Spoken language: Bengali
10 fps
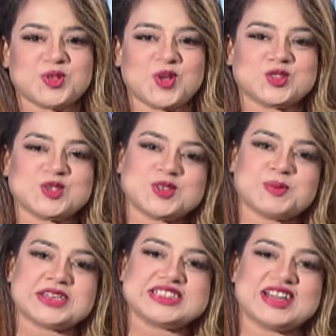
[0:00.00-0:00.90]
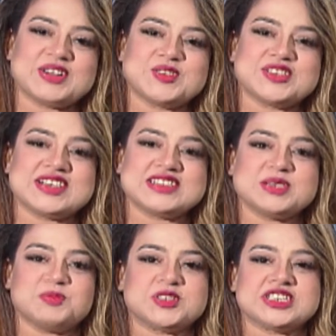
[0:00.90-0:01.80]
দর্শক সবাইকে স্বাগত
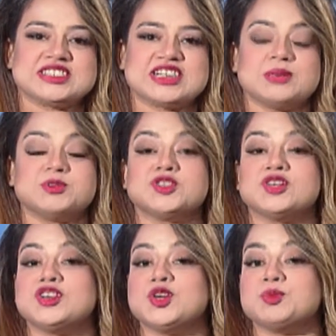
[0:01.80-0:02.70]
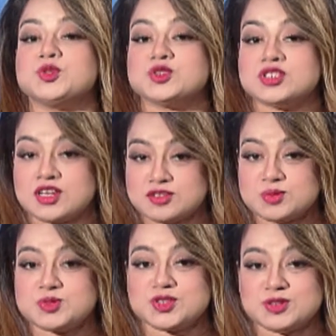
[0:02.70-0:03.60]
জানাচ্ছি বৈশাখী টেলিভিশনের নিয়মিত স্বাস্থ্য
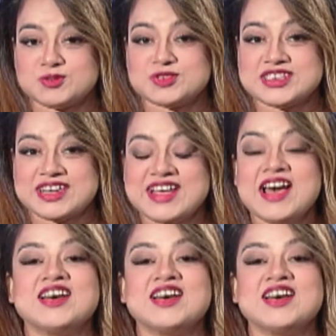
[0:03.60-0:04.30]
বিষয়ক অনুষ্ঠান